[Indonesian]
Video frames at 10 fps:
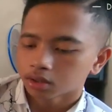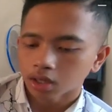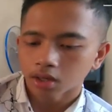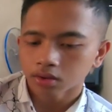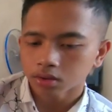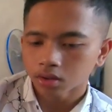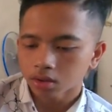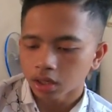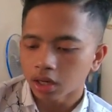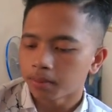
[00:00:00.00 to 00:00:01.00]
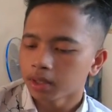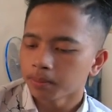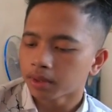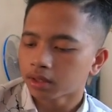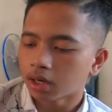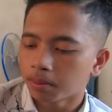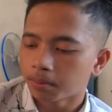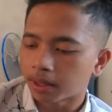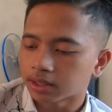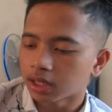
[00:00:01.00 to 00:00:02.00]
teles ya apa ini peredam
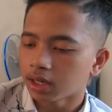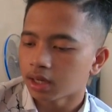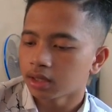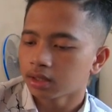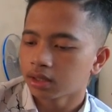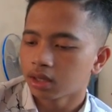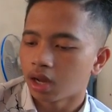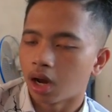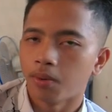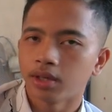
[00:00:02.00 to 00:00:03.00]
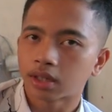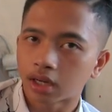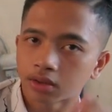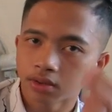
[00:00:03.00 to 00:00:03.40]
basnel ya HW 100